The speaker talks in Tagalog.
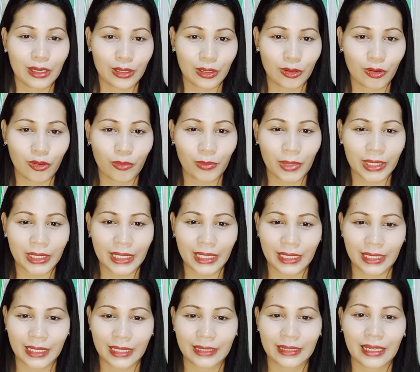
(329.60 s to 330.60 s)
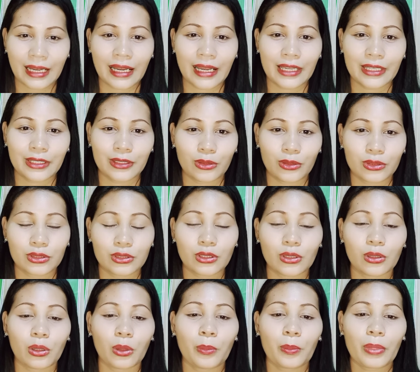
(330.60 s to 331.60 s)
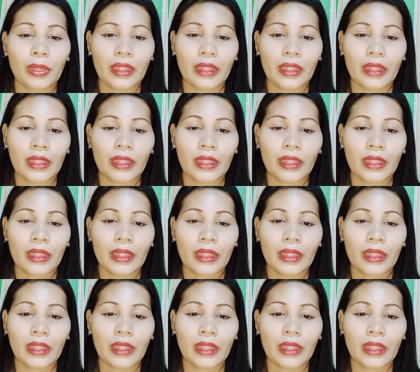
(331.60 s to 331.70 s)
kung magkikita kayo. So,